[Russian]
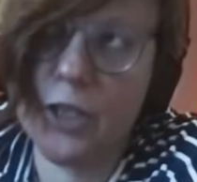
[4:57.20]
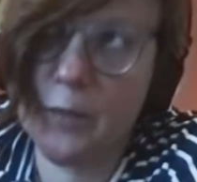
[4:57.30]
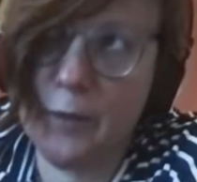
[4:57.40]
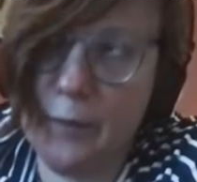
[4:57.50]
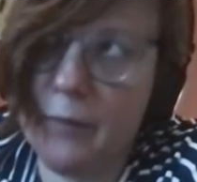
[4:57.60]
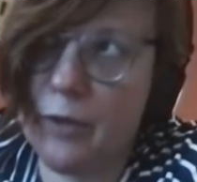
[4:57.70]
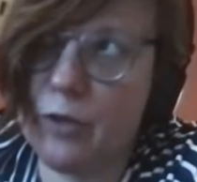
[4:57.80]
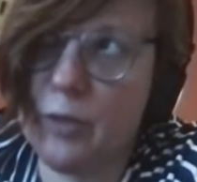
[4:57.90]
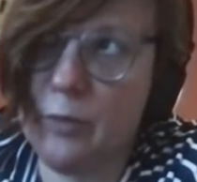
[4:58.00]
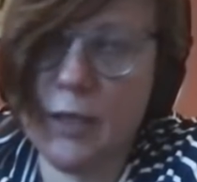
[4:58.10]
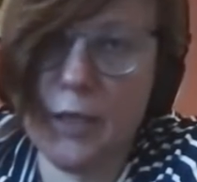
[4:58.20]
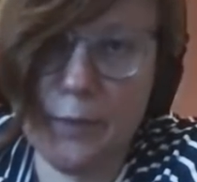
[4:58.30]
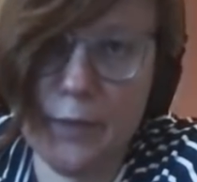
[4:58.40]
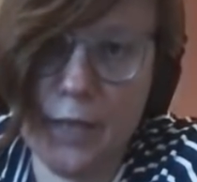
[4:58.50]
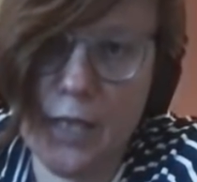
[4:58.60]
не эксперимент, было такое знаменитое
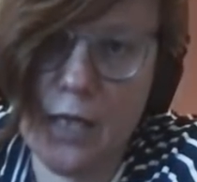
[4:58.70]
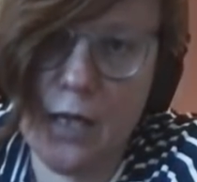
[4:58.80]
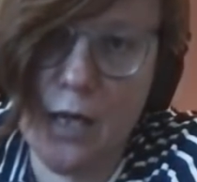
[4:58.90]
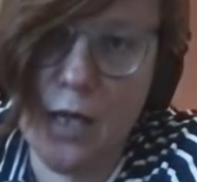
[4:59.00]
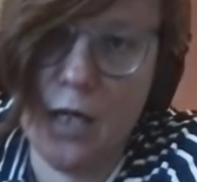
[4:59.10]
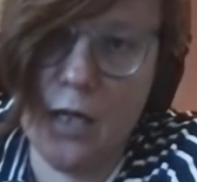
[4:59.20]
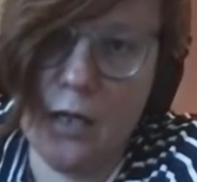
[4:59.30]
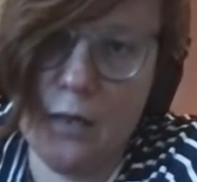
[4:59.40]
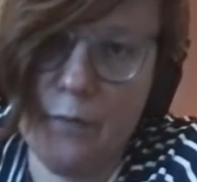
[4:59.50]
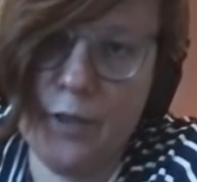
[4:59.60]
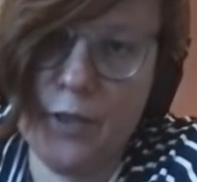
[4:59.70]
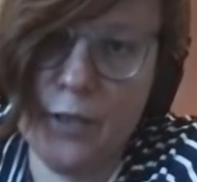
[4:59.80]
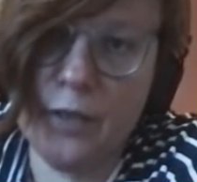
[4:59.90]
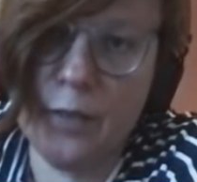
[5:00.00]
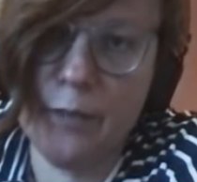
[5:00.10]
описание, э,
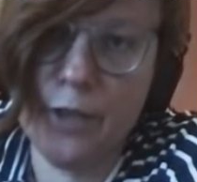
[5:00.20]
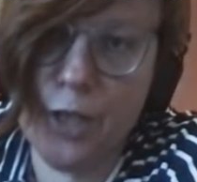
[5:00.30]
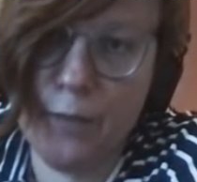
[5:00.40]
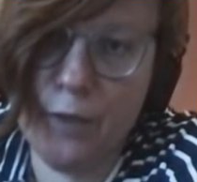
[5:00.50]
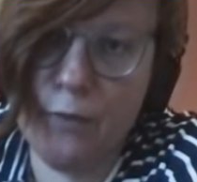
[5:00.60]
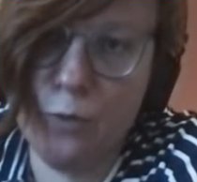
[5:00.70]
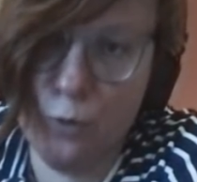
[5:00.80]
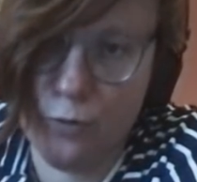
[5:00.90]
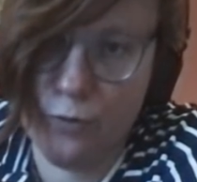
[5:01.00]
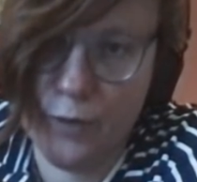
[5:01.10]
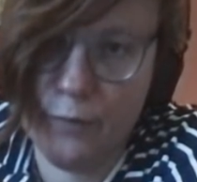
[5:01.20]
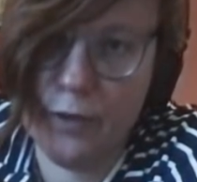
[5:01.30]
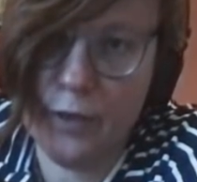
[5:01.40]
сделанное Бенджамином Уорф. Это был